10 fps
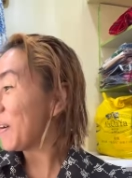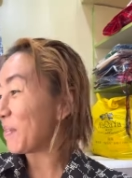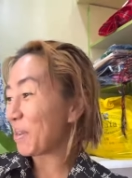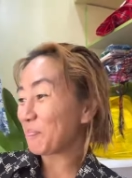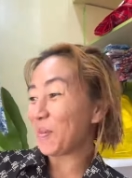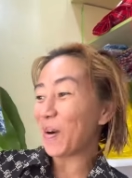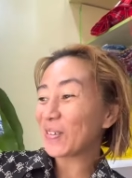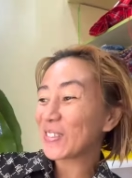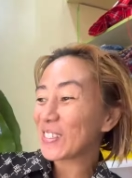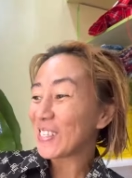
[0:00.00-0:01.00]
Why
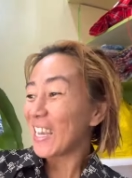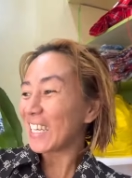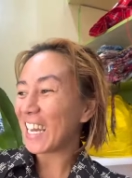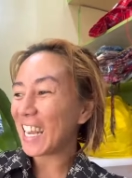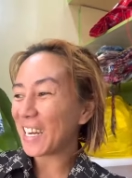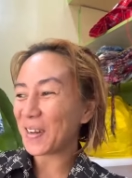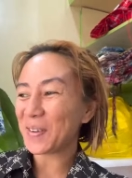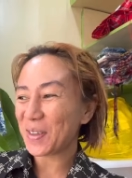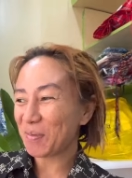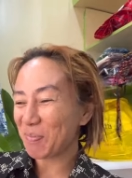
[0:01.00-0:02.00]
pogs? Naalala ko
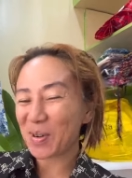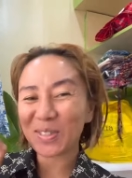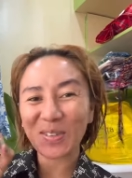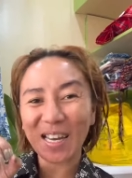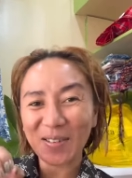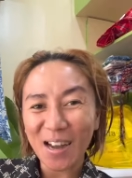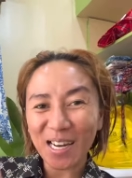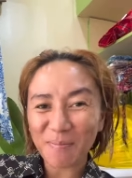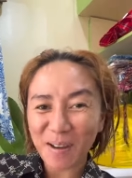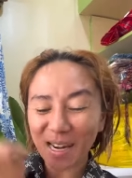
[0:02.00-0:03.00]
yung Pogs, yung
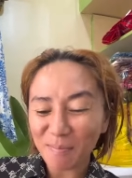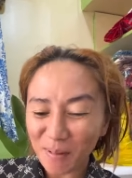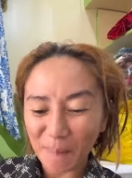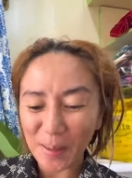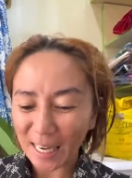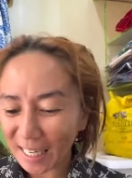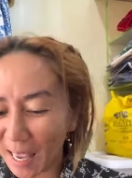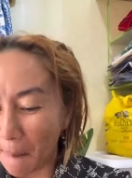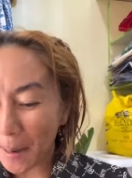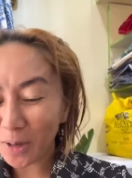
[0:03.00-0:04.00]
laruan na parang papel.
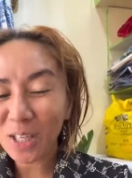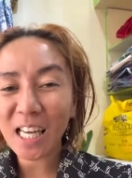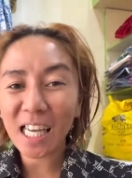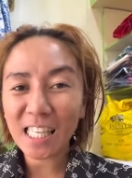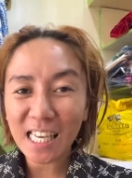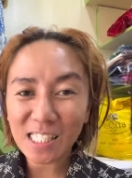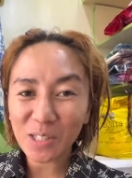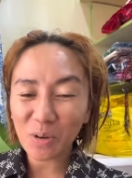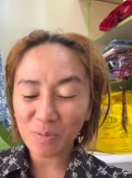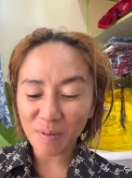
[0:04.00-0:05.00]
Pero nilagay niya
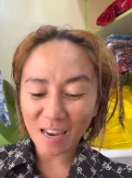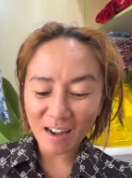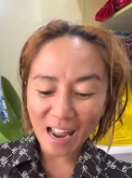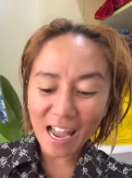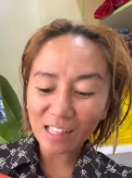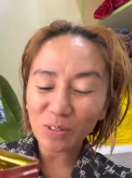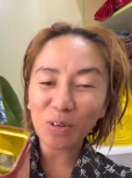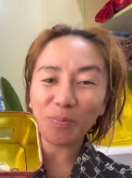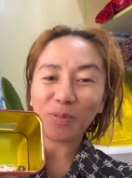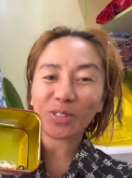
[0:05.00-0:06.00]
Snow Bear at
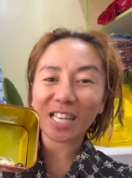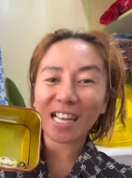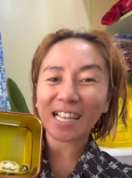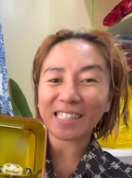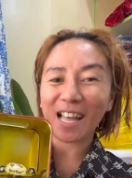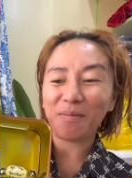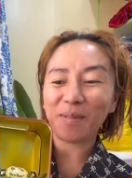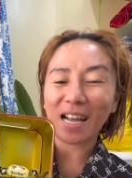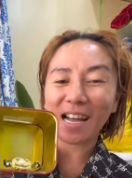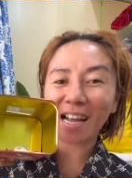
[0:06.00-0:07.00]
doon po siya
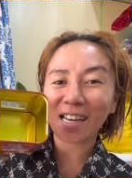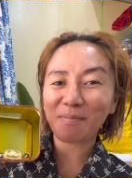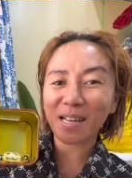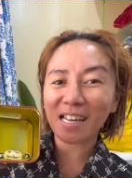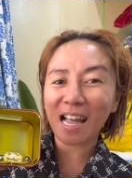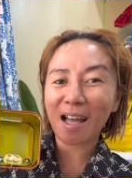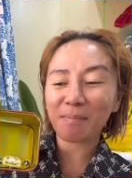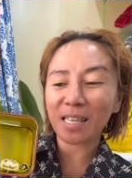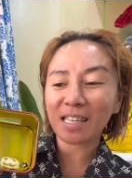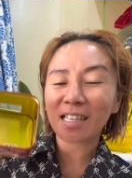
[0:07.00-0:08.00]
nakatama. Ang laman ng
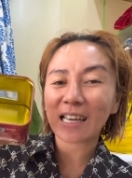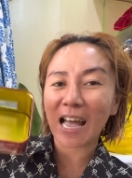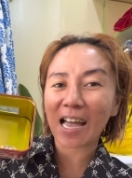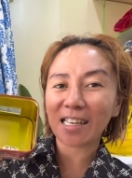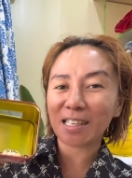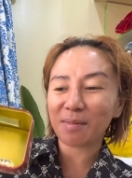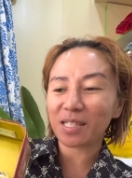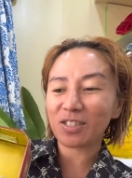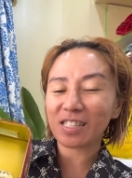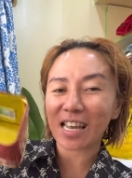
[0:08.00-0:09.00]
aming can ni
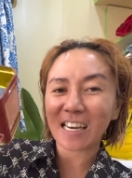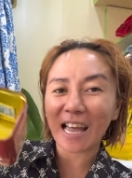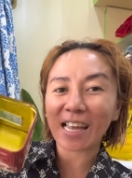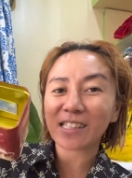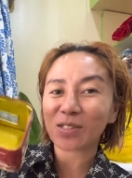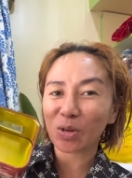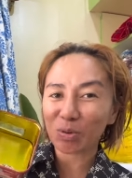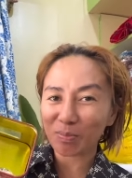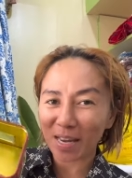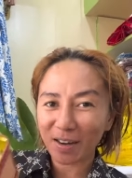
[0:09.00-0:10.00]
Miss Giselle ay
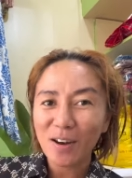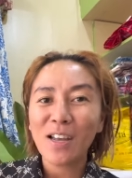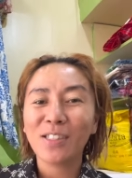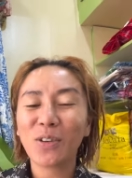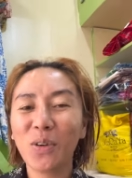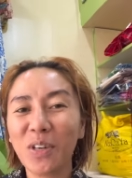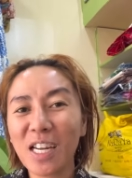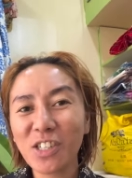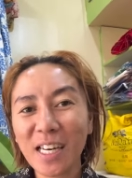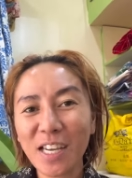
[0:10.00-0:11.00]
Snow Bear. So
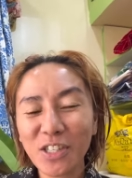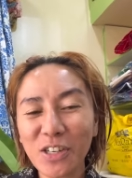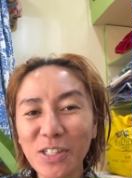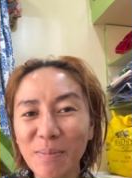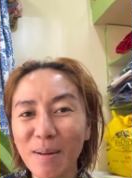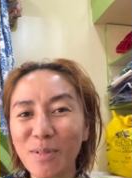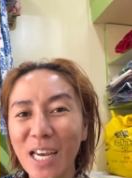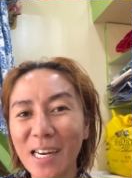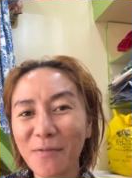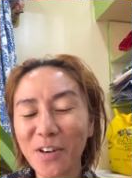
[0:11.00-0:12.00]
congratulations Ma'am
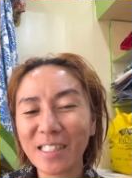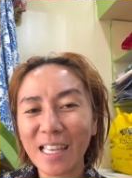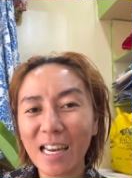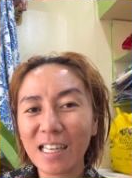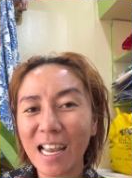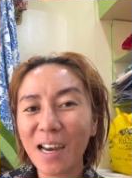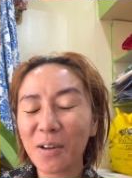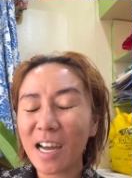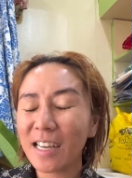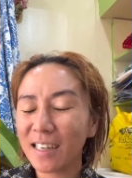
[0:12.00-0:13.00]
Jennifer Tan.
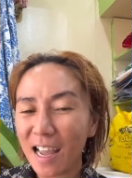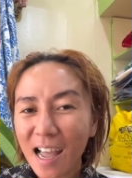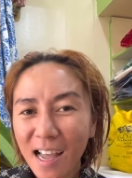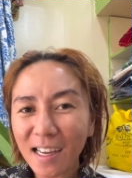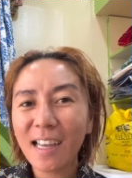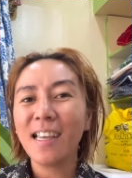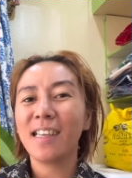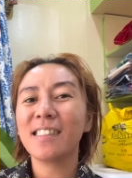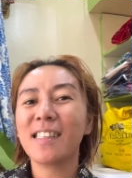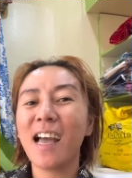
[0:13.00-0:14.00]
Nanalo ka ng
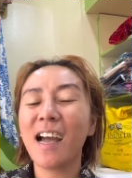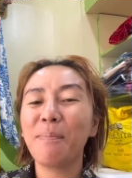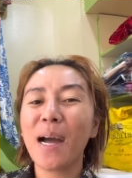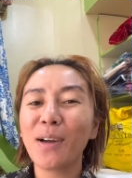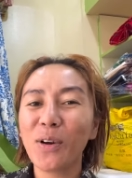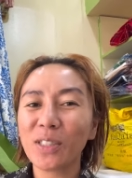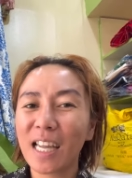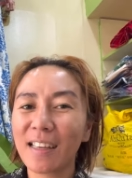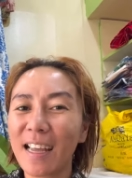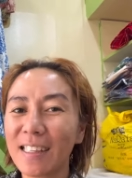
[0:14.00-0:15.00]
isang Bangkok
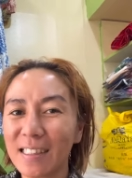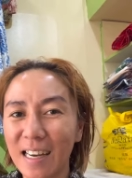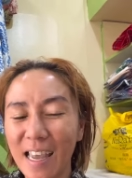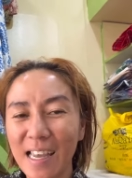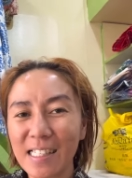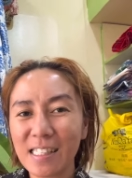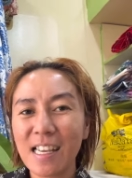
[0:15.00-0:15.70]
Thailand dress